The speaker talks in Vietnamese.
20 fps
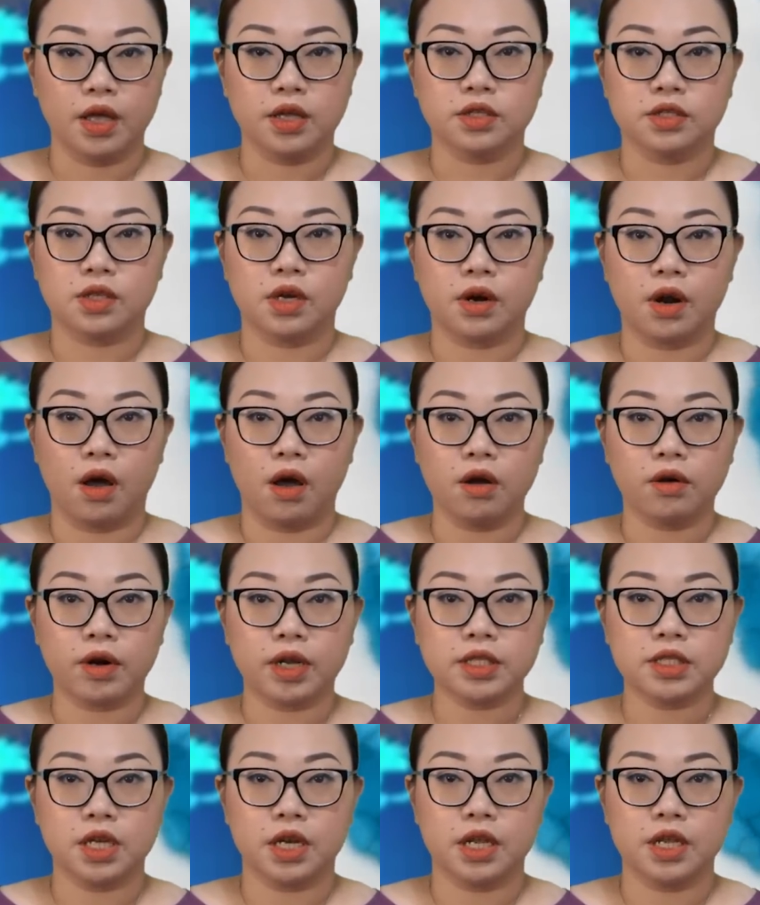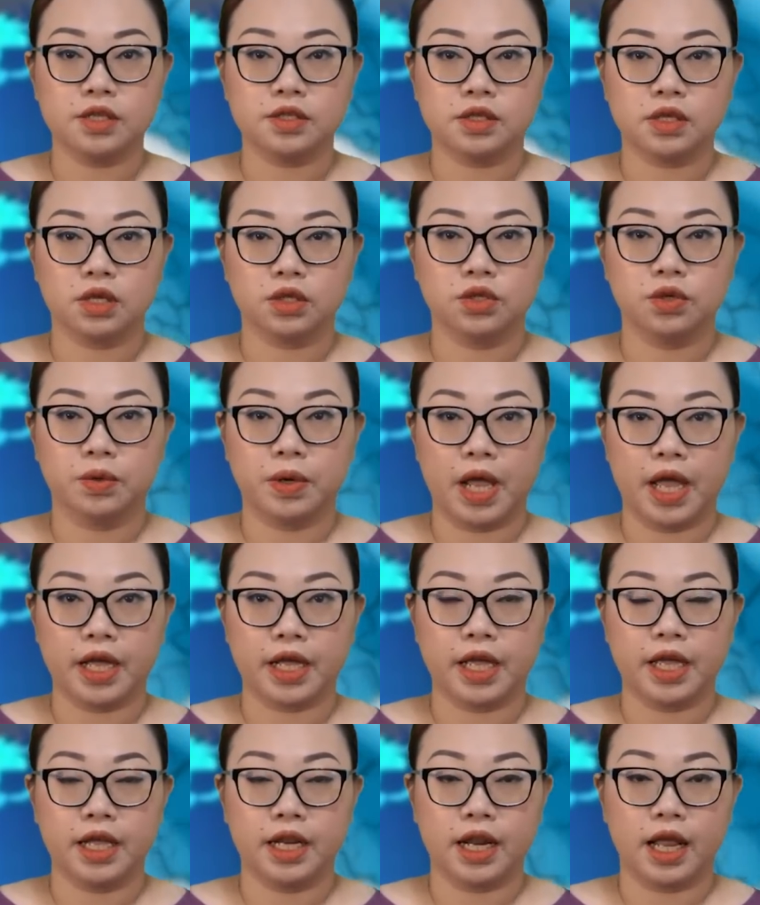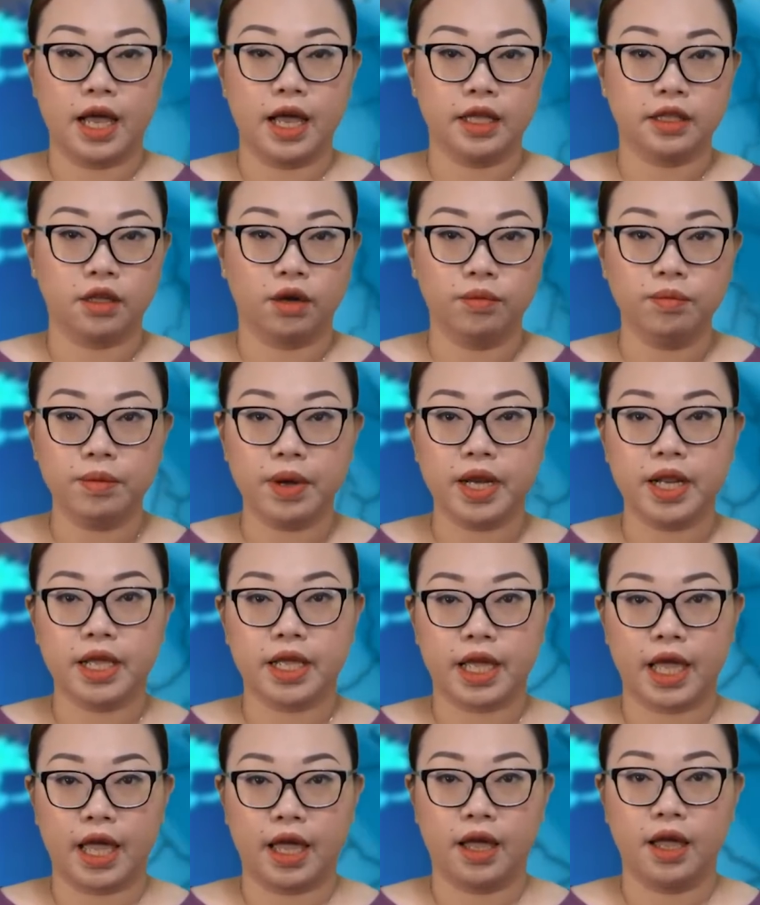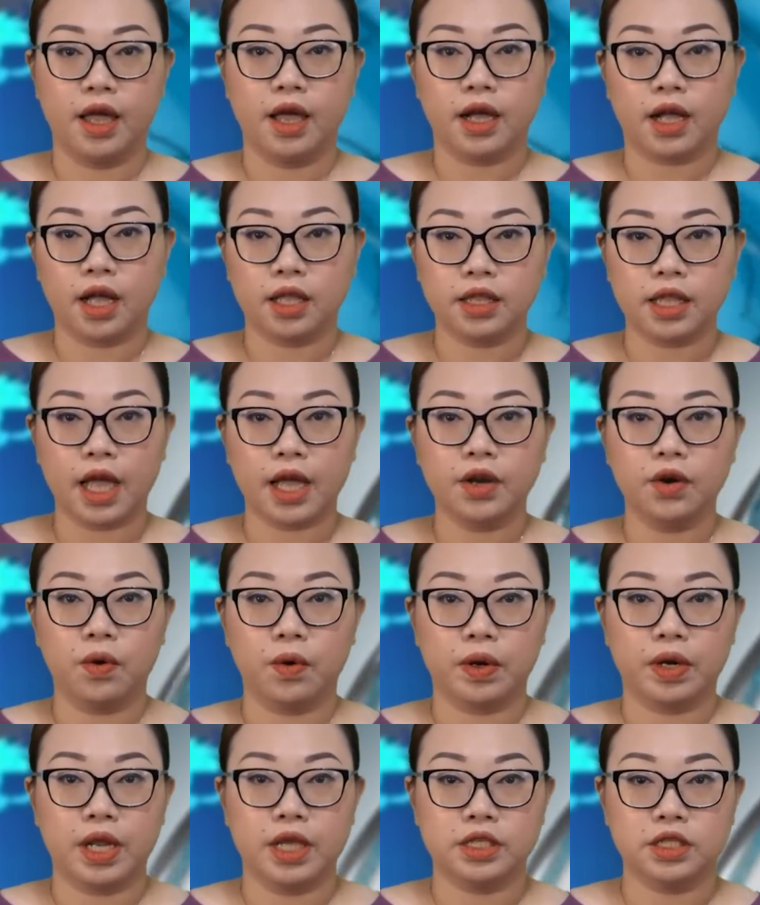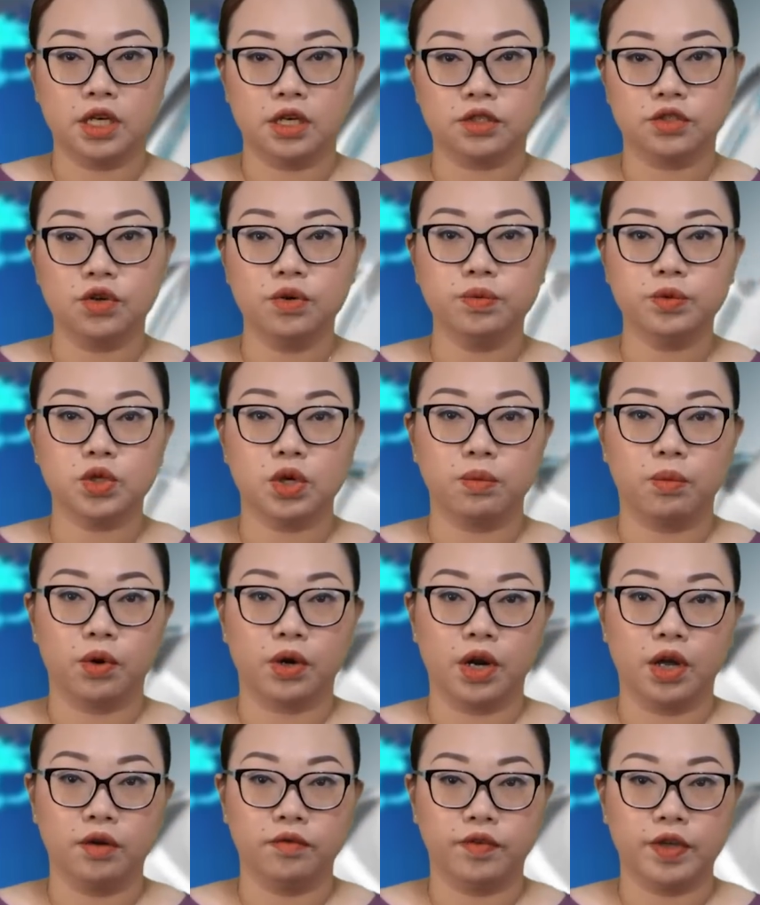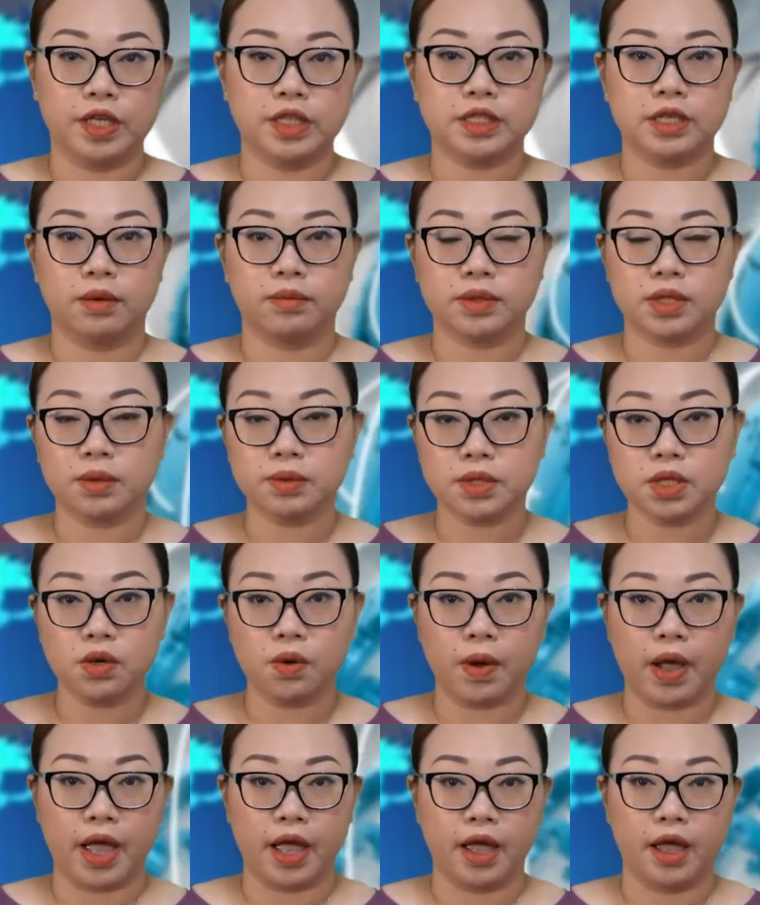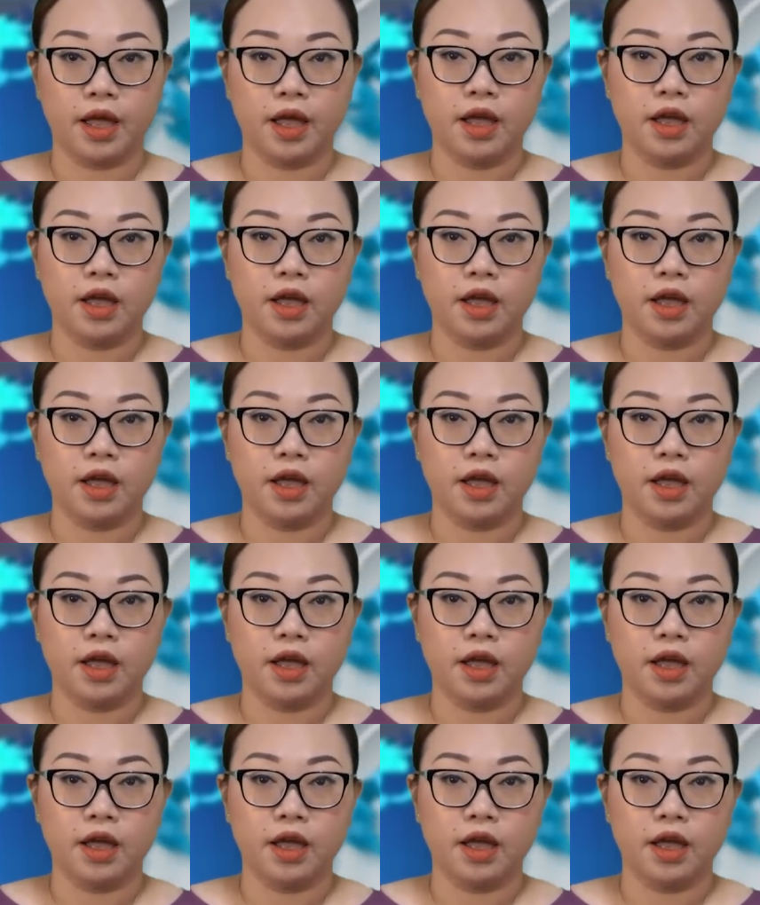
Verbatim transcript: Do đó, Gretchen Institute đề nghị là hệ thống Medicare cần thay đổi để trợ giúp cho một đơn vị chăm sóc sức khỏe.